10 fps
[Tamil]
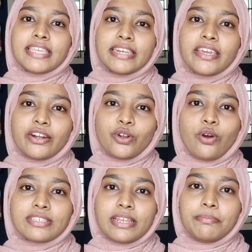ஸ்கின் கேர்
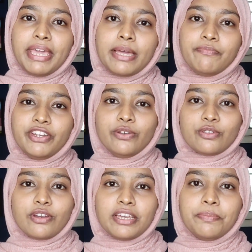டாக்ஸ் அண்ட் மேக்கப்
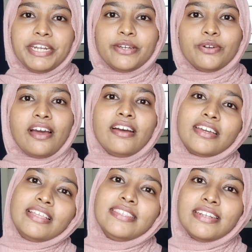வீடியோஸ் உங்களுக்கு பிடிக்கும்னா
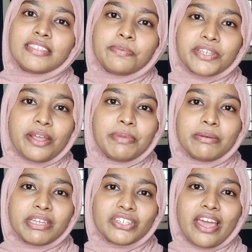கன்சிடர்
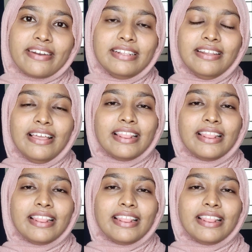சப்ஸ்கிரைபிங் மை சேனல்